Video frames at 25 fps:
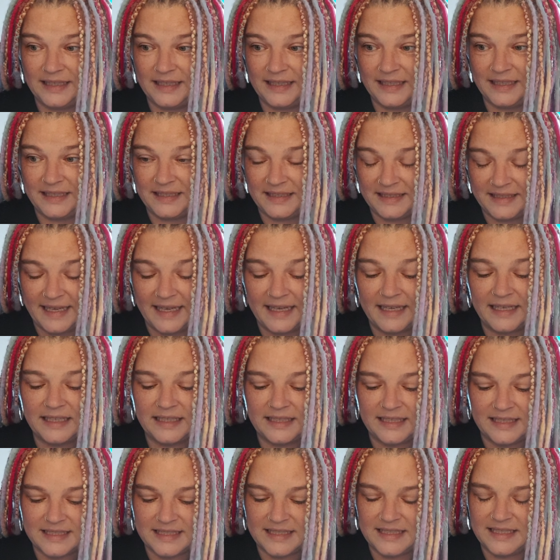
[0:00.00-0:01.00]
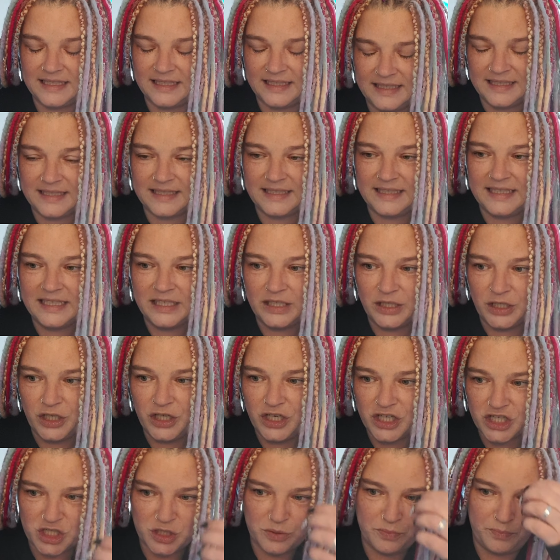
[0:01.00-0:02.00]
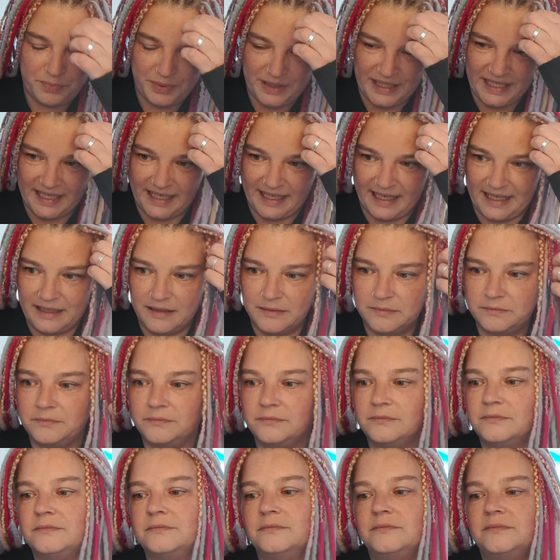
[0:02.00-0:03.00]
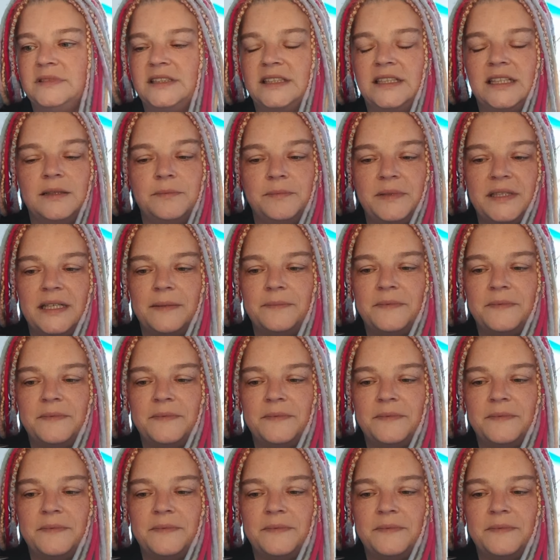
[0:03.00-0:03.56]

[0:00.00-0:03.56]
ich denke, das ist die Kirschbeere. Ich glaube, ich